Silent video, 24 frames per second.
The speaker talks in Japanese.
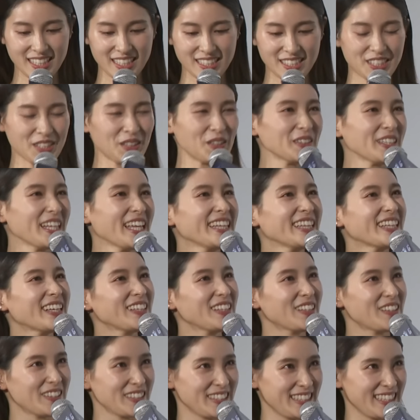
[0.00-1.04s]
少年の
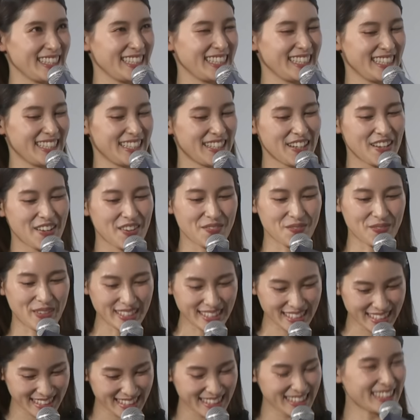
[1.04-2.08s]
ようにまっ
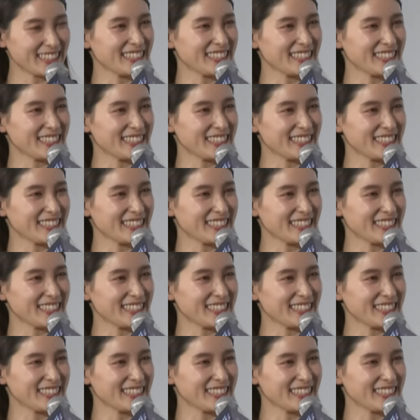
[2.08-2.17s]
す